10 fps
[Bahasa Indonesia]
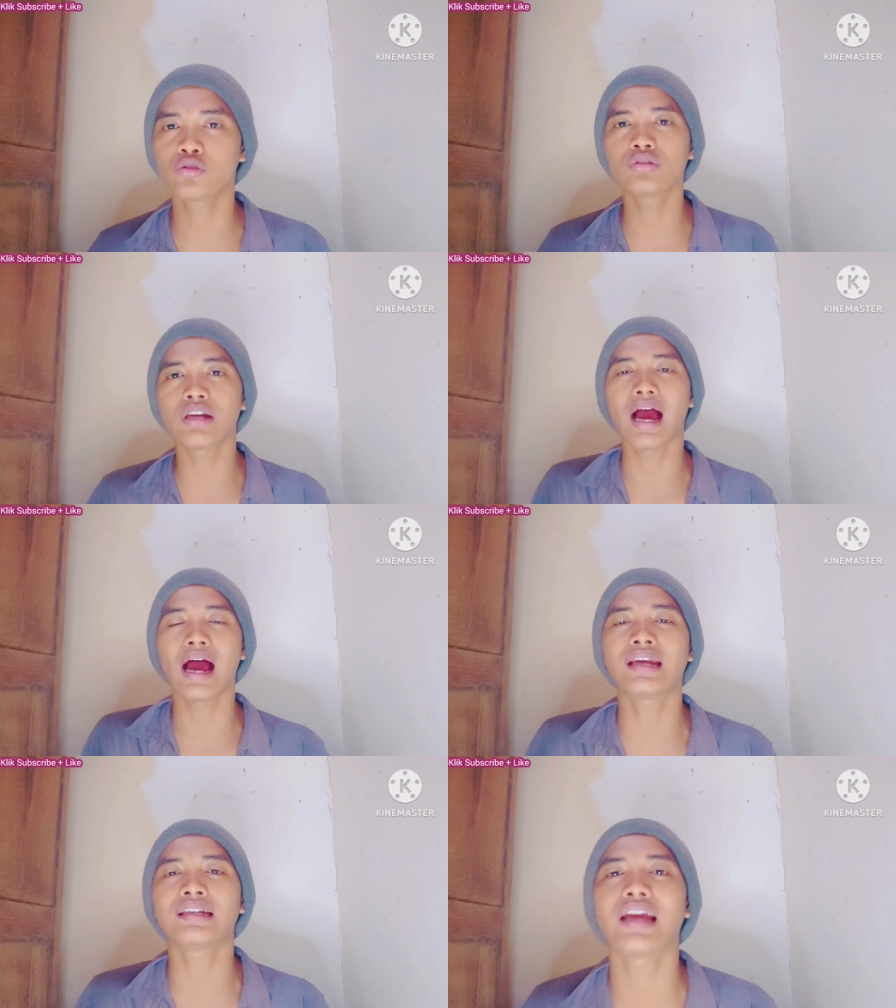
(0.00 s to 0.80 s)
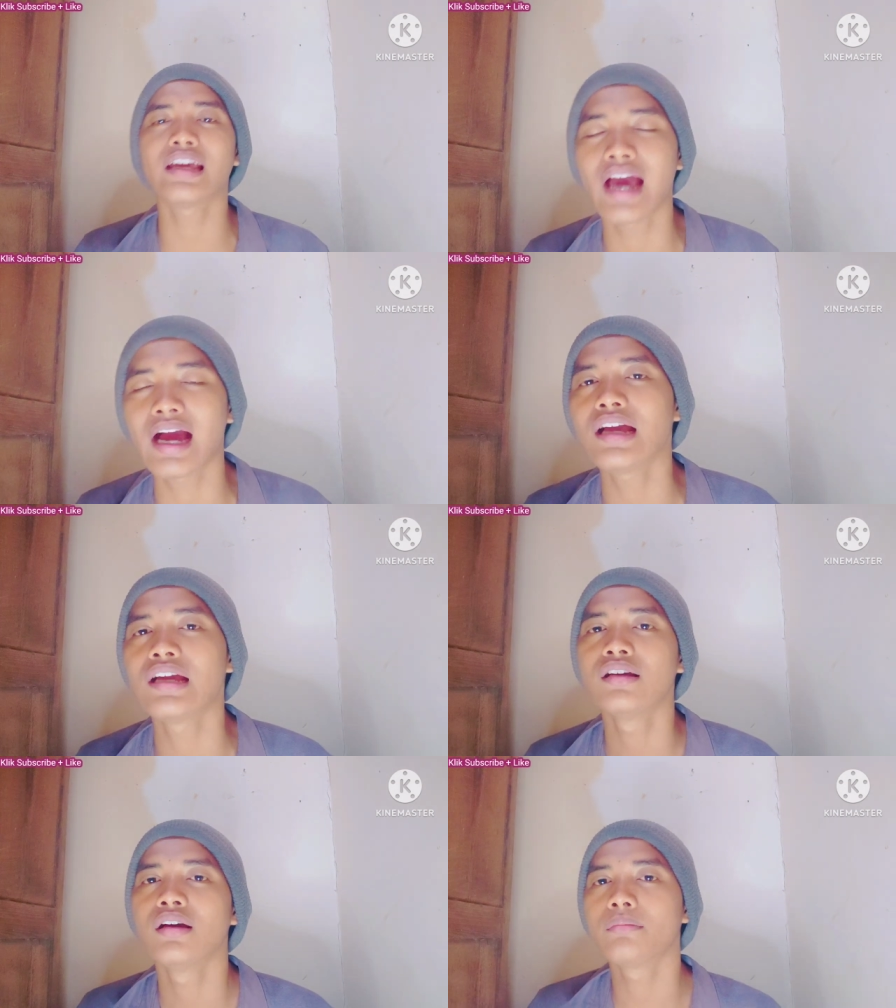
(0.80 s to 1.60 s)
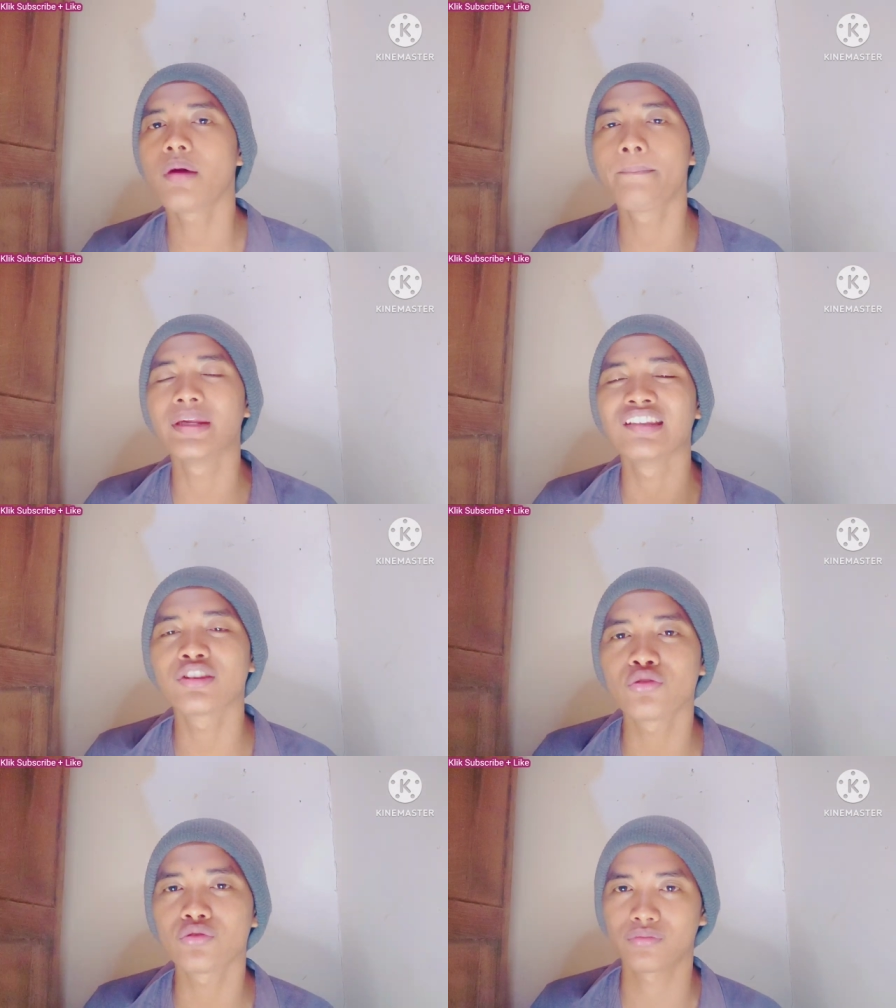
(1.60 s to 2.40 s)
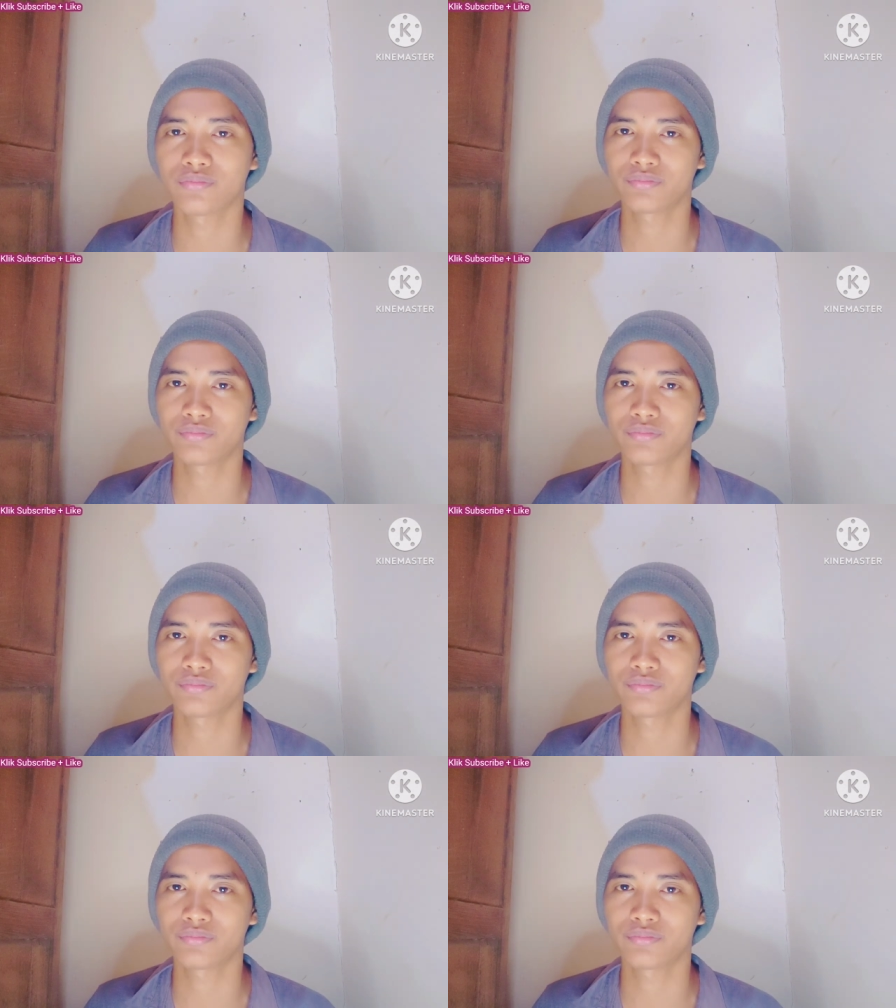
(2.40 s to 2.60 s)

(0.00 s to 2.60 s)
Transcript: sudah ada yang membentuk.